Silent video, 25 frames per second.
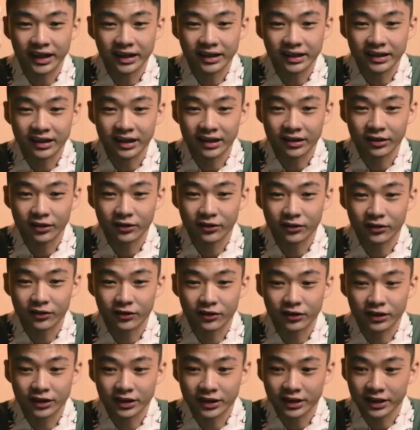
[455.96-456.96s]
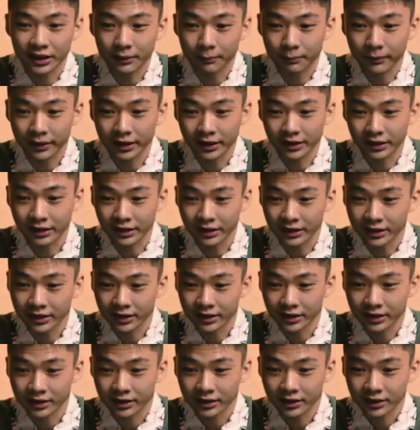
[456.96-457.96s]
naikin atau ngurungin GPI.
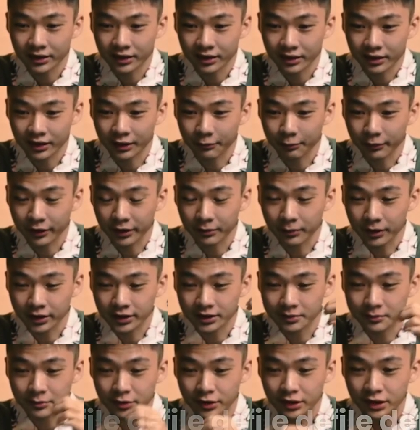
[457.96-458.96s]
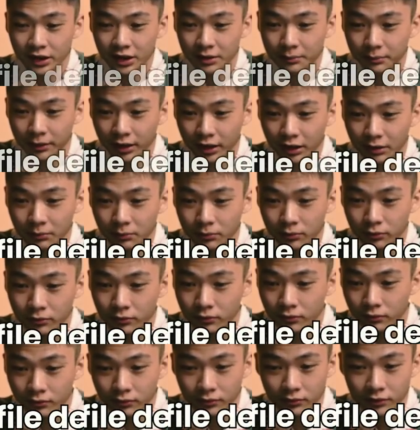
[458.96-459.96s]
DPI maksimumnya di
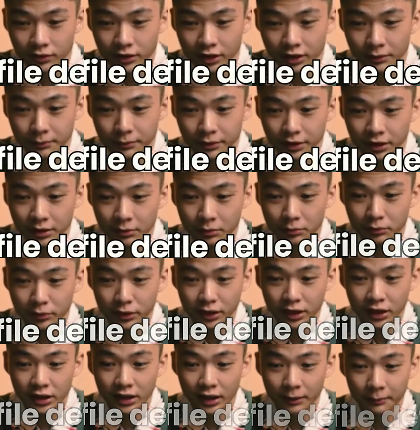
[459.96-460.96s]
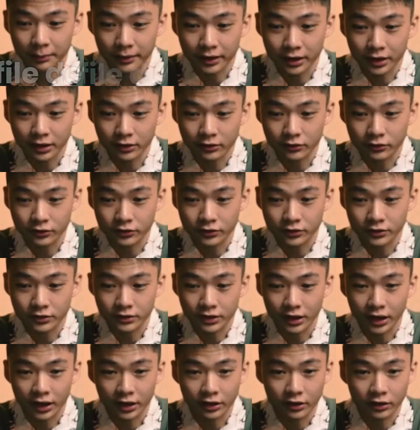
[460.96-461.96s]
5000 dan minimumnya di 800.
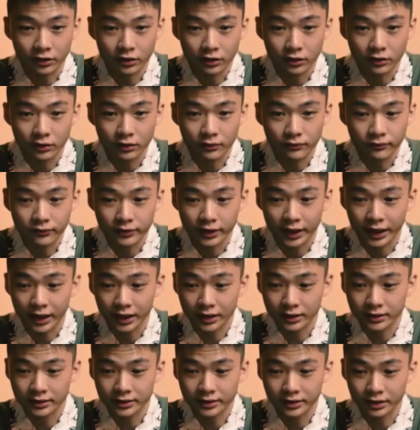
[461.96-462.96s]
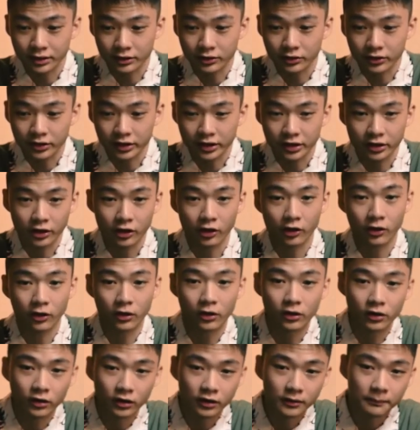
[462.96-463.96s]
I don't know if that's a good thing or
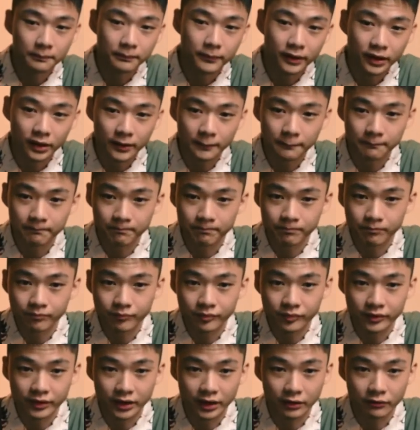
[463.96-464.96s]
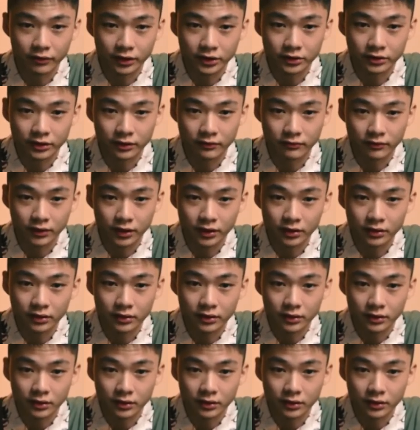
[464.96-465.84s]
not, but ya yeah, whatsoever.